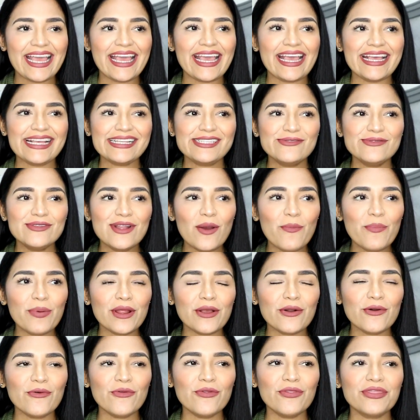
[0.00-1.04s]
Es una
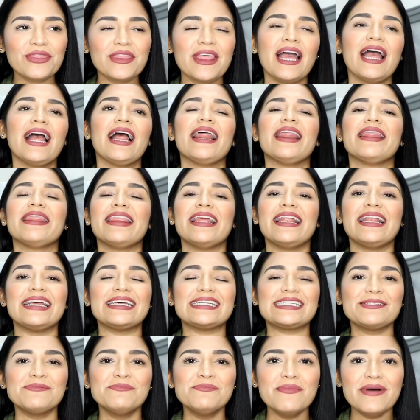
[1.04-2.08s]
pregunta de
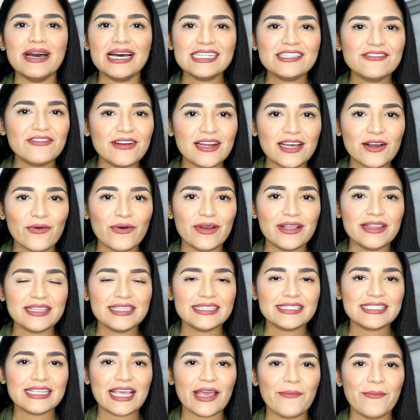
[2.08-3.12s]
las más
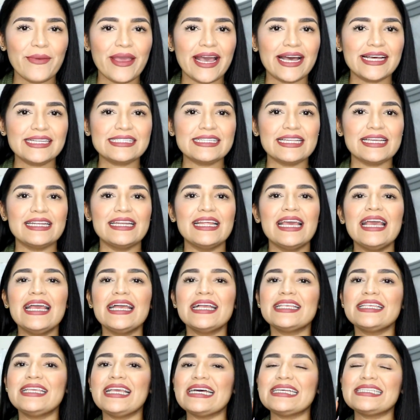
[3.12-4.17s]
frecuentes que me hacen,
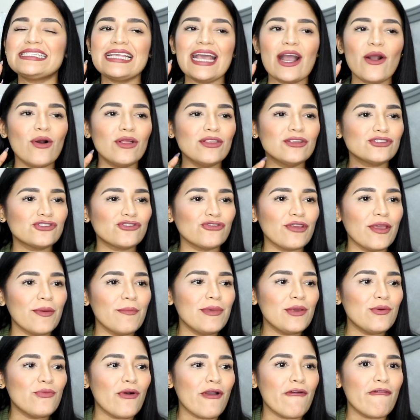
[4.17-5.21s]
ya sea cuando estoy en
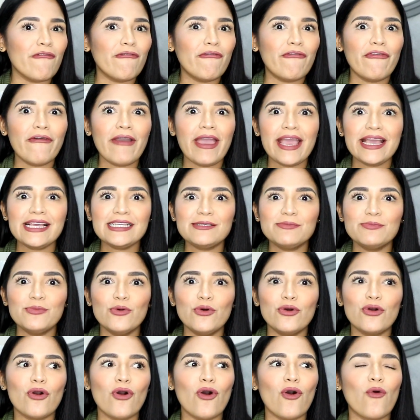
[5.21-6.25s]
vivo en
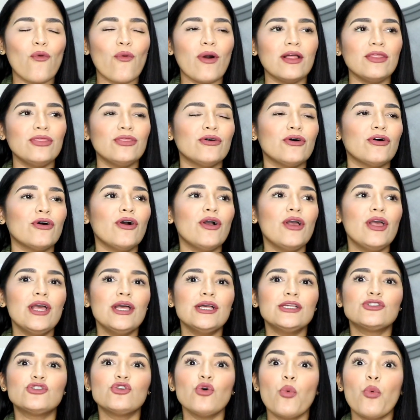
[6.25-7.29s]
Facebook o cuando
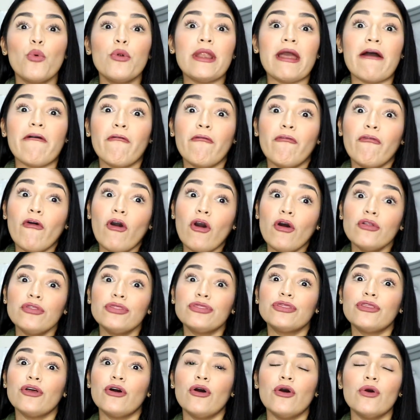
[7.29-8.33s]
subo una
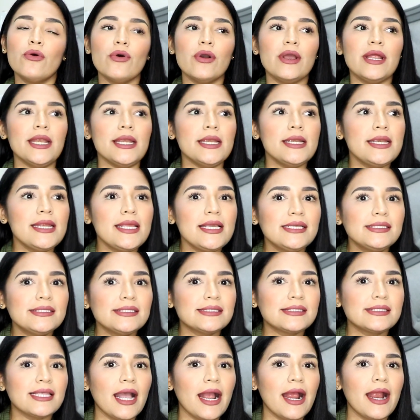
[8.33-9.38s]
foto o en
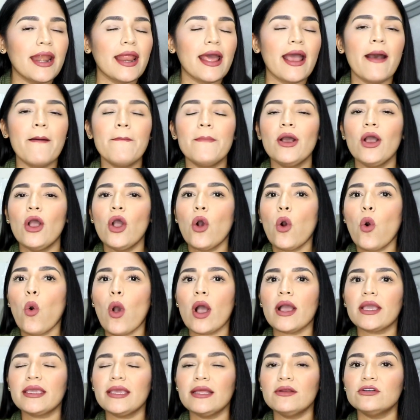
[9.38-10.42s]
Instagram o
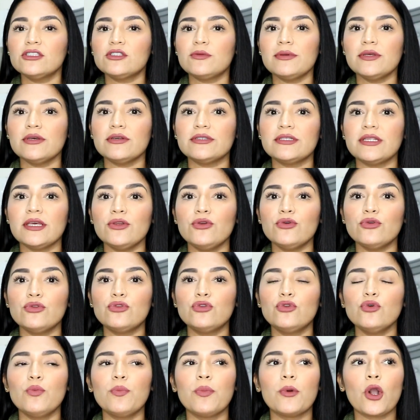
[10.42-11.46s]
aquí en los videos de
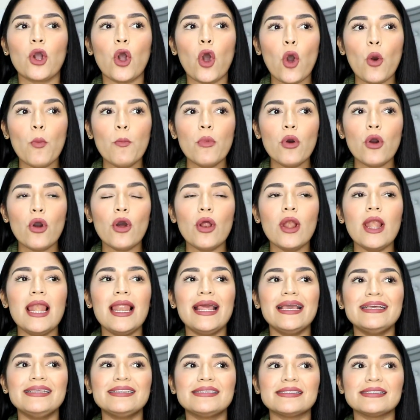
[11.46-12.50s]
YouTube. ¿Cómo
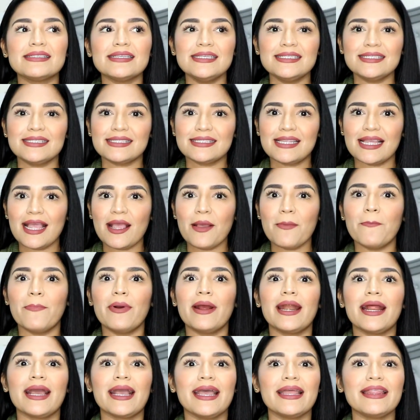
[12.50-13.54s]
le hiciste
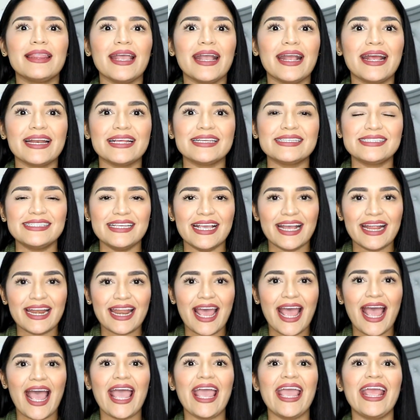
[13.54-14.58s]
para que te
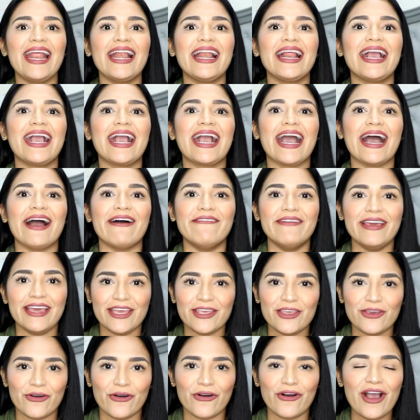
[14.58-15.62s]
creciera el
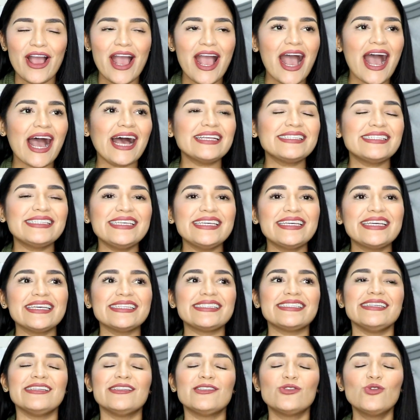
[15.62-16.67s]
cabello? Así que
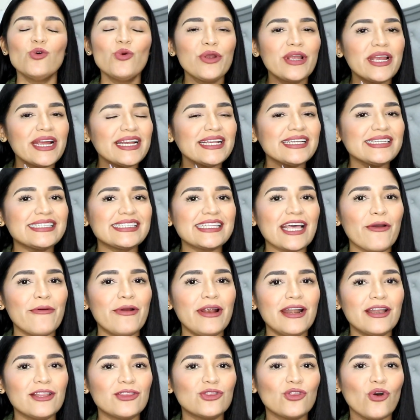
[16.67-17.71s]
si tú quieres
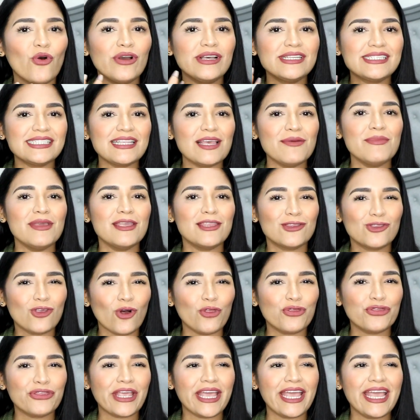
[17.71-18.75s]
saber todo este
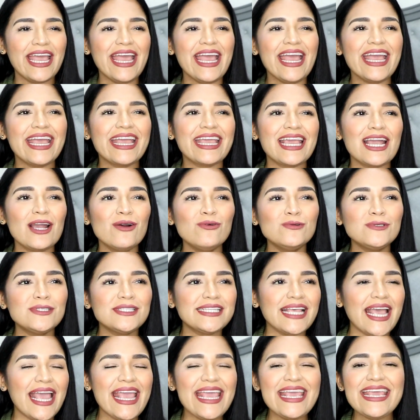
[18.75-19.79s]
mitote qué
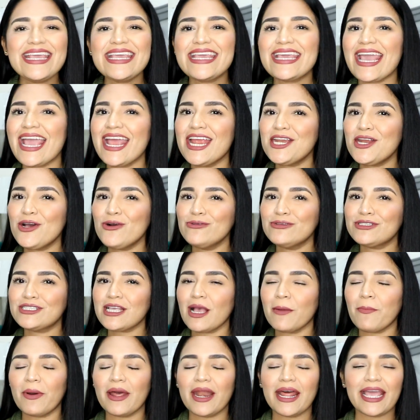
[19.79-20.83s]
usé y qué no
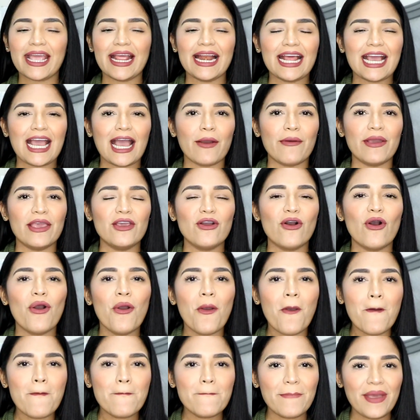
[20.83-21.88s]
usé para que el cabello
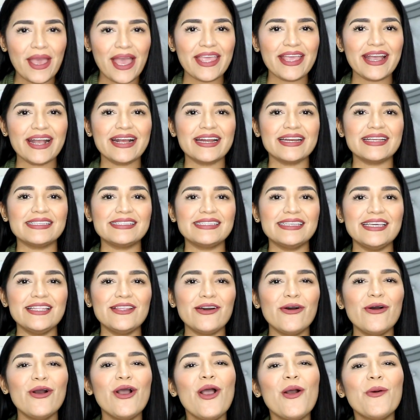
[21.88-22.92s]
me haya
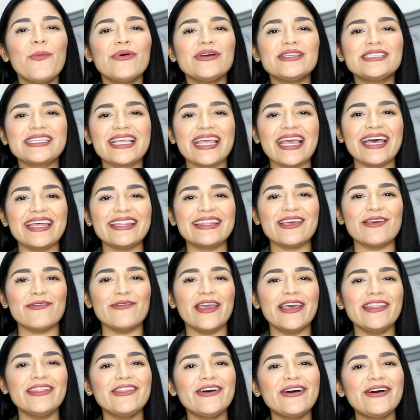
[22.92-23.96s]
crecido, pues quédate
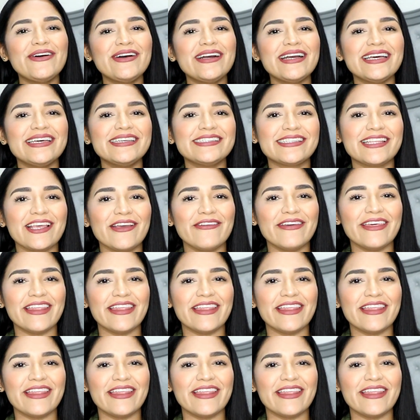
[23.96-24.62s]
viendo este